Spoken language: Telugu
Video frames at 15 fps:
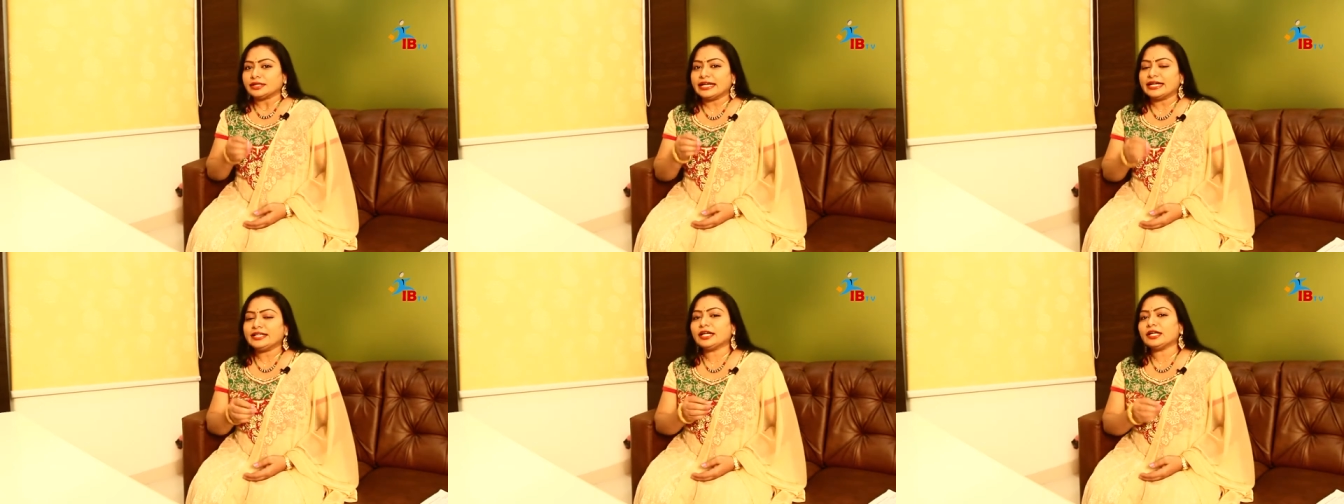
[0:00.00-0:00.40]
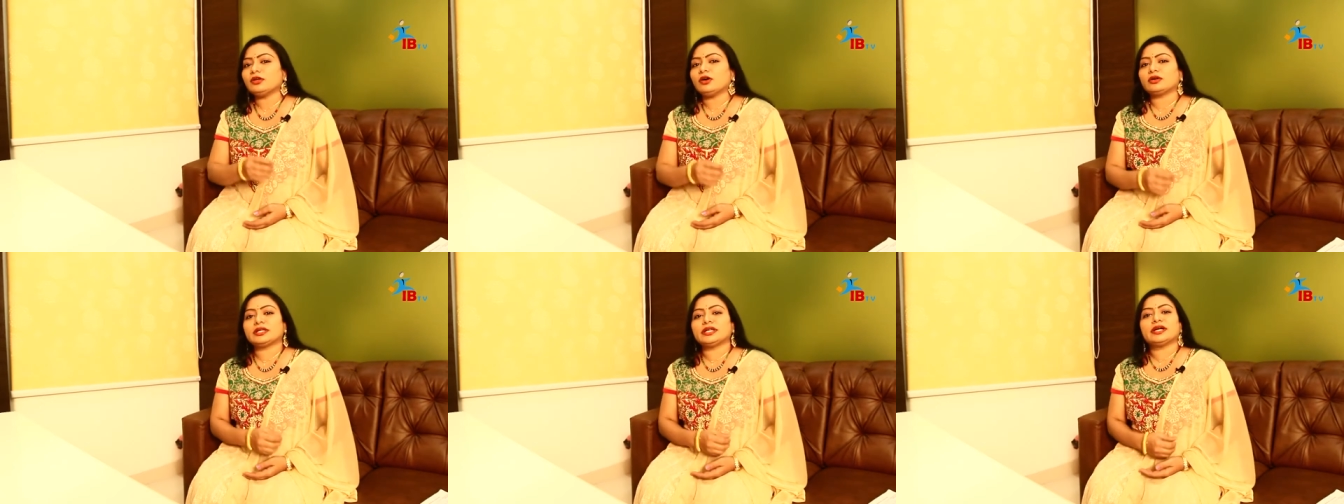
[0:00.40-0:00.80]
డెంటల్
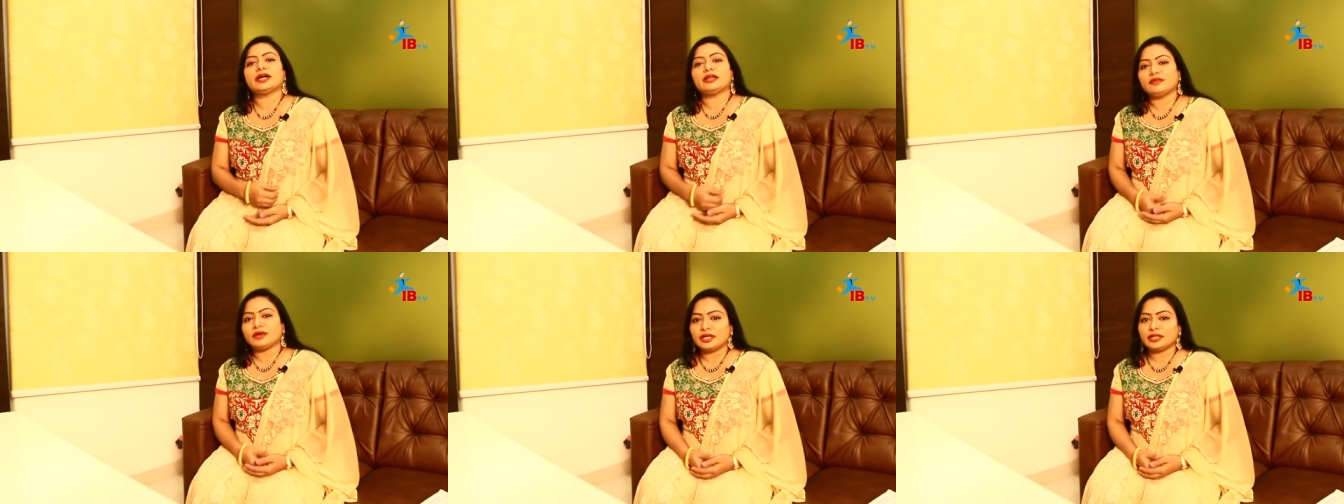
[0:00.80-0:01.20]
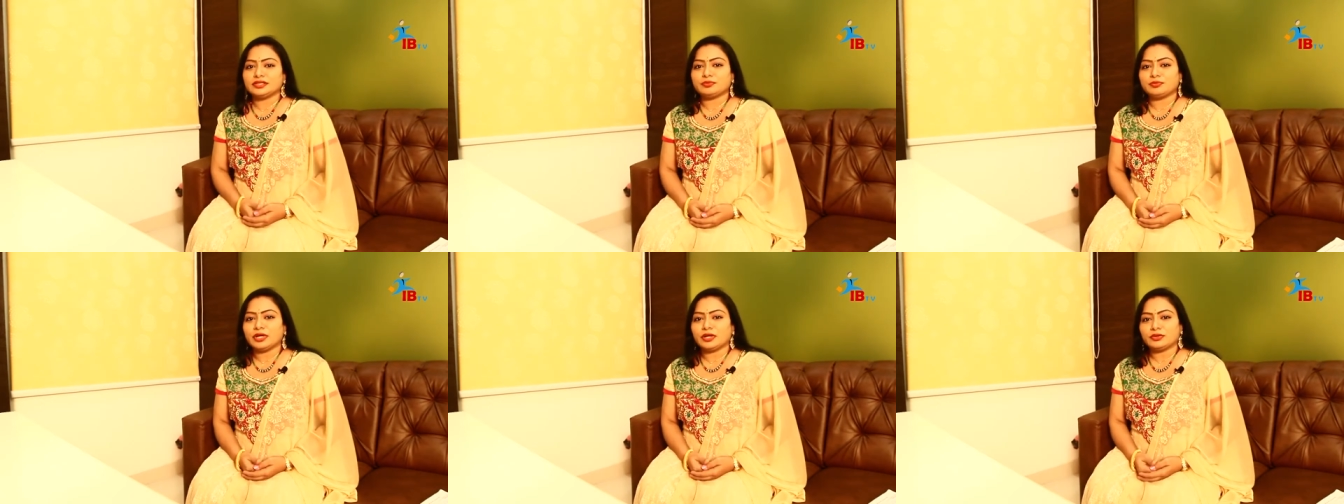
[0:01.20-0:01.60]
డాక్టర్ని కలవాలని
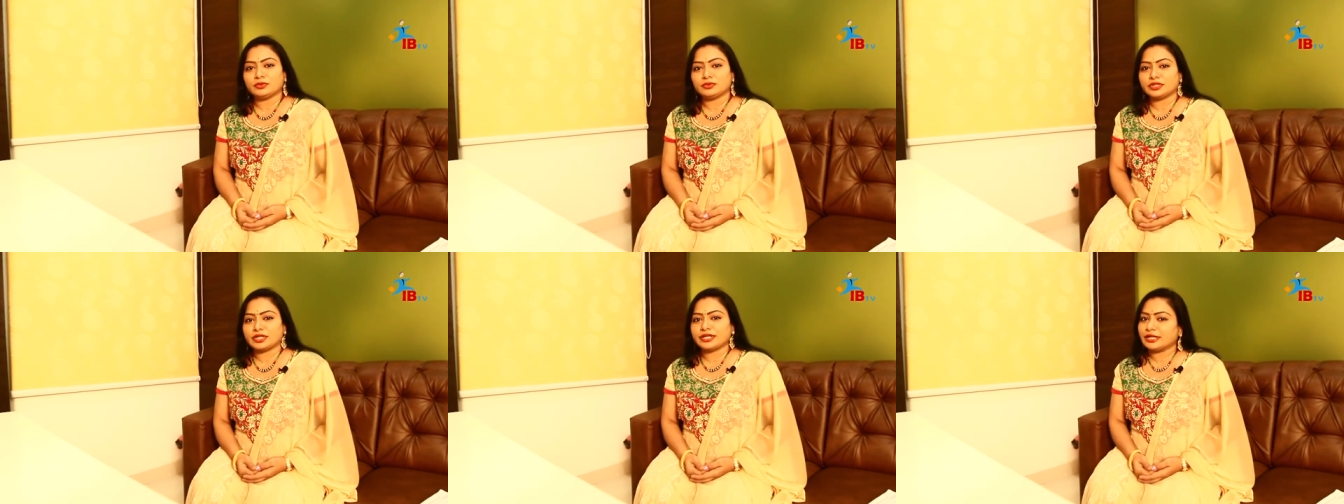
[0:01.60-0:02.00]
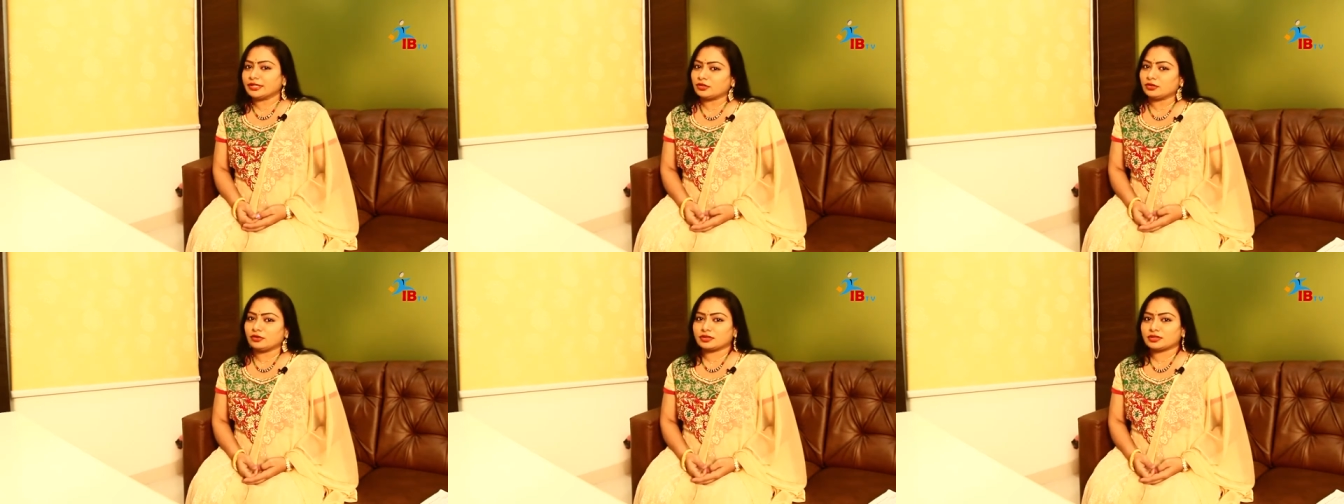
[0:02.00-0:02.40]
చెప్పి అంటూ ఉంటారు
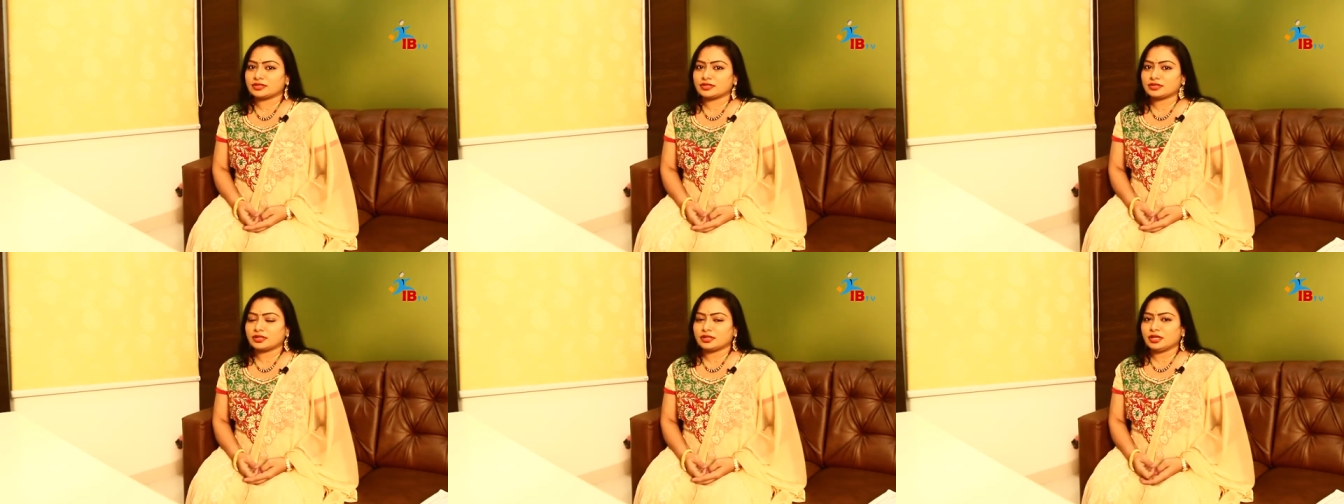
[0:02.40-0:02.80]
డెంటల్ డాక్టర్స్